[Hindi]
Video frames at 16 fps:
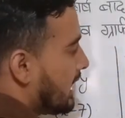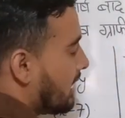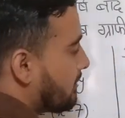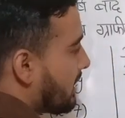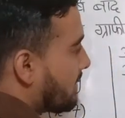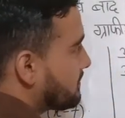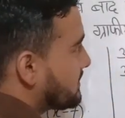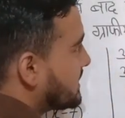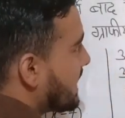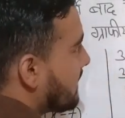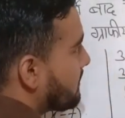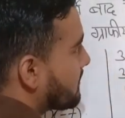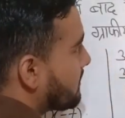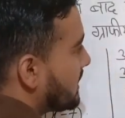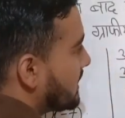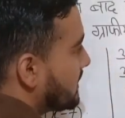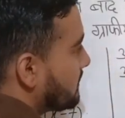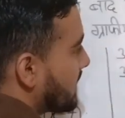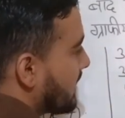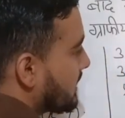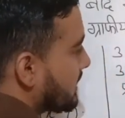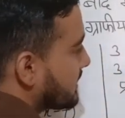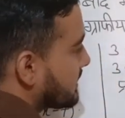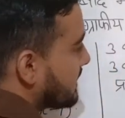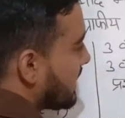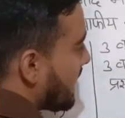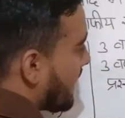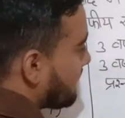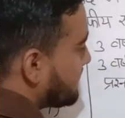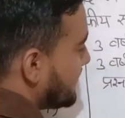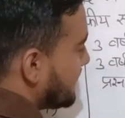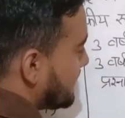अब आपने यहाँ पर मल्टीप्लाई कर दिया
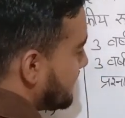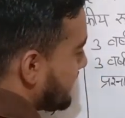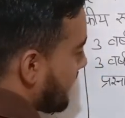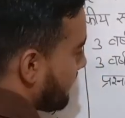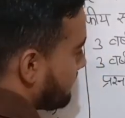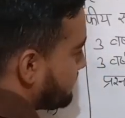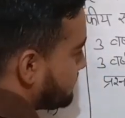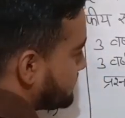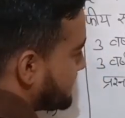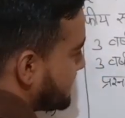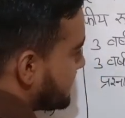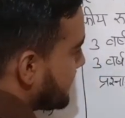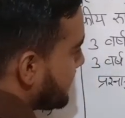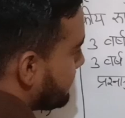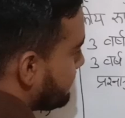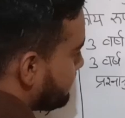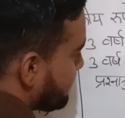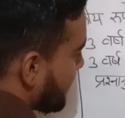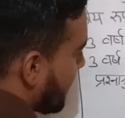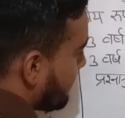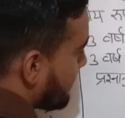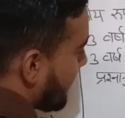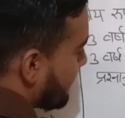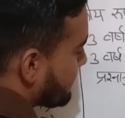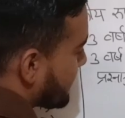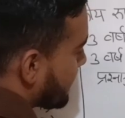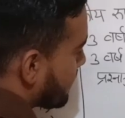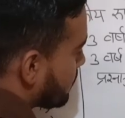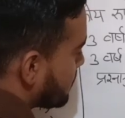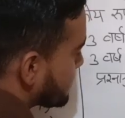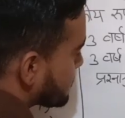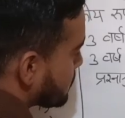अब देखिए आप ठीक है अब आप क्या
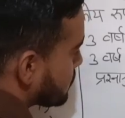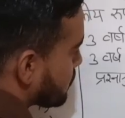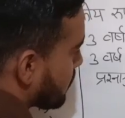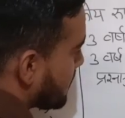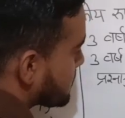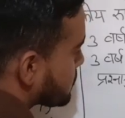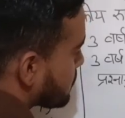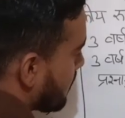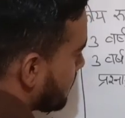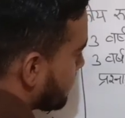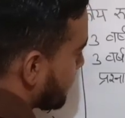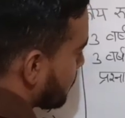करोगे इसको थोड़ा सॉल्व